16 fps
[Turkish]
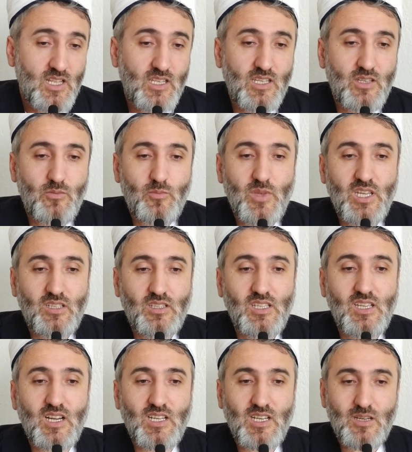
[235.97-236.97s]
E,
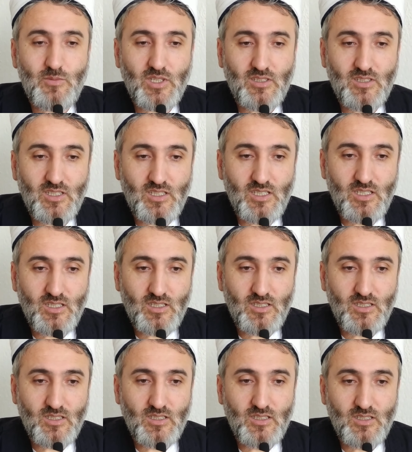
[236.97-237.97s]
Mehdi Alametleri
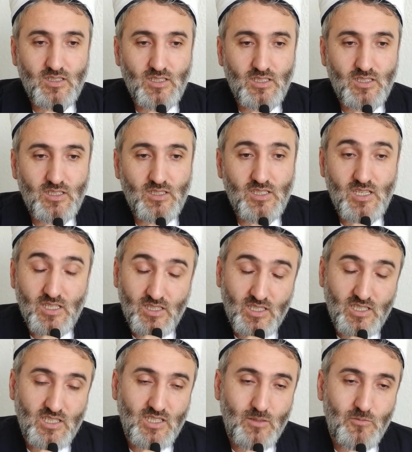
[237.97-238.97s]
e, diye de
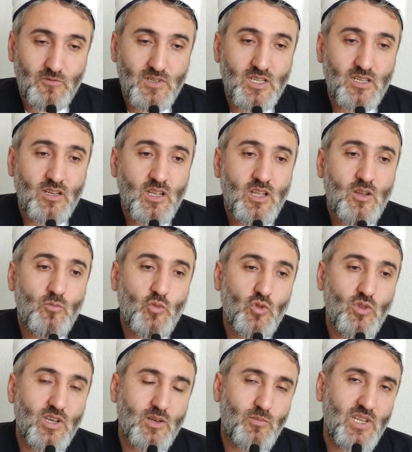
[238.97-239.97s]
kitabı var.
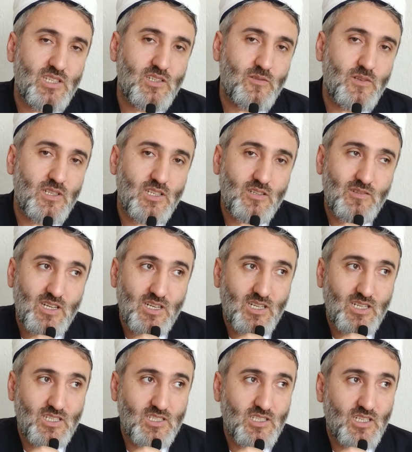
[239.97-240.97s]
Bunların pdf'leri var
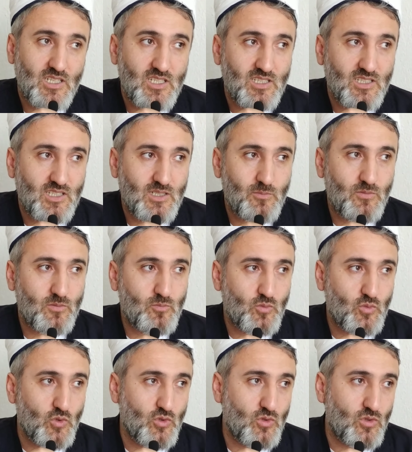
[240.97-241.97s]
arkadaşlar. indirip
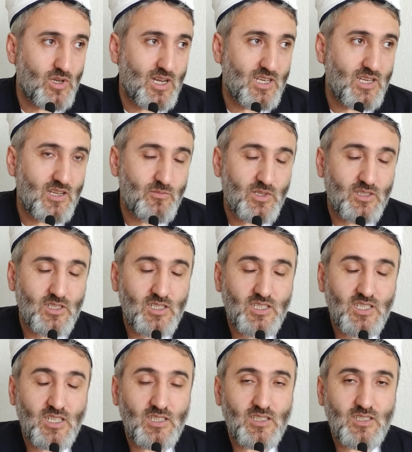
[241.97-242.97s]
bu alametleri
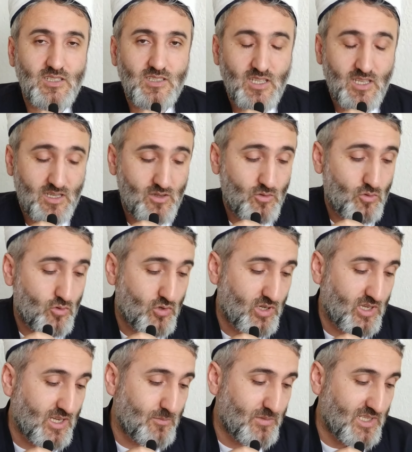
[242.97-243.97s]
kendinizde
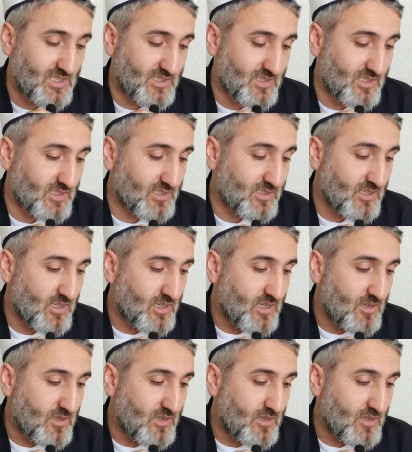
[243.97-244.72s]
okuyabilirsiniz.